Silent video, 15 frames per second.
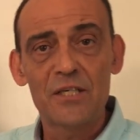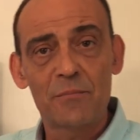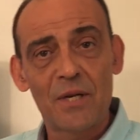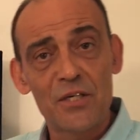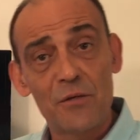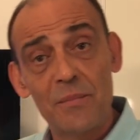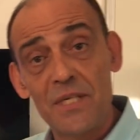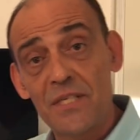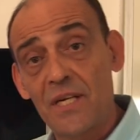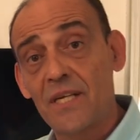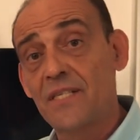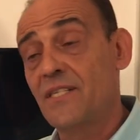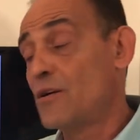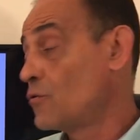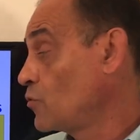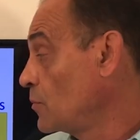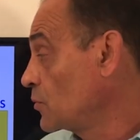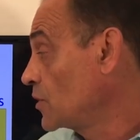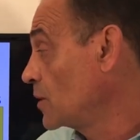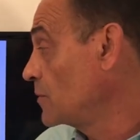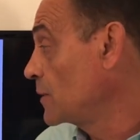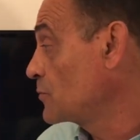para a administração, como
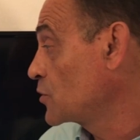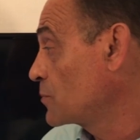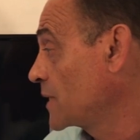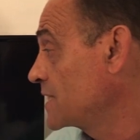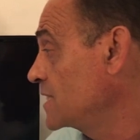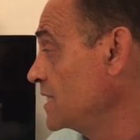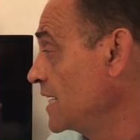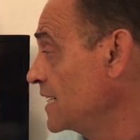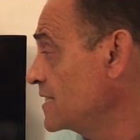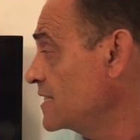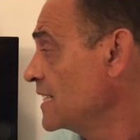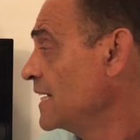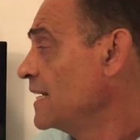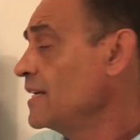também para os pacientes?